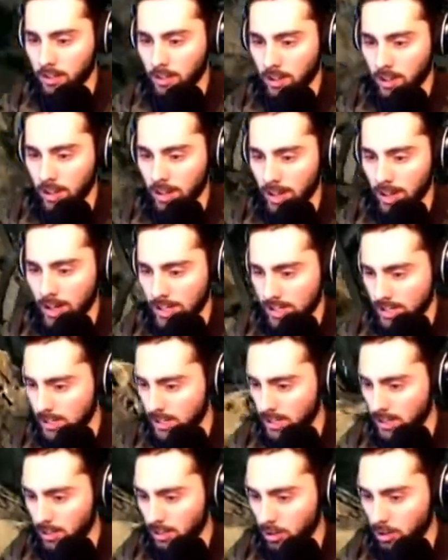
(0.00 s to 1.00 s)

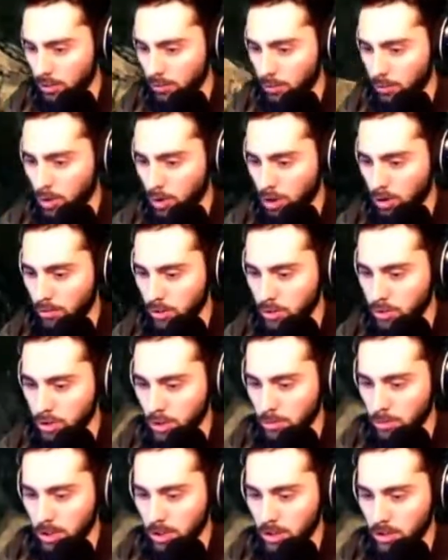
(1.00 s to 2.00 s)
Ragazzi, do fuoco al vostro
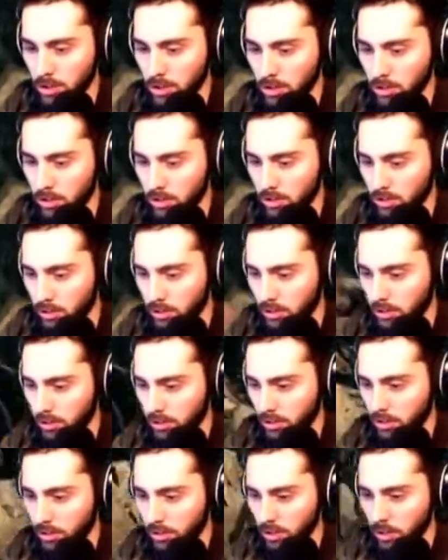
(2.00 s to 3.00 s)
amico.
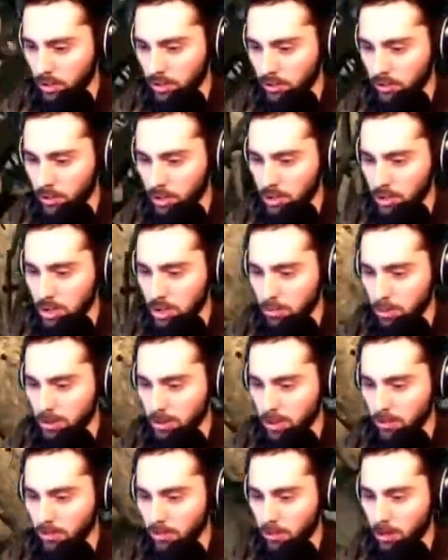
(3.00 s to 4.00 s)
No, non si può
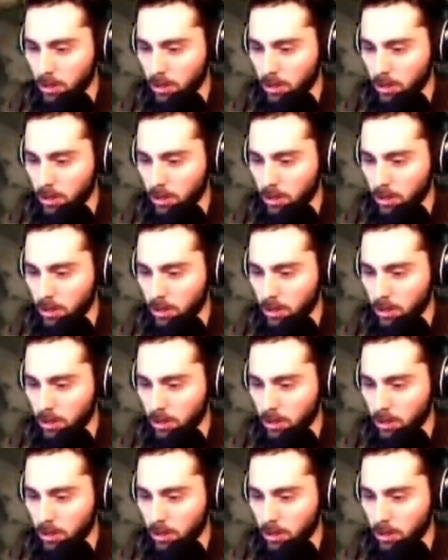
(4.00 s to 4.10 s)
dar fuoco.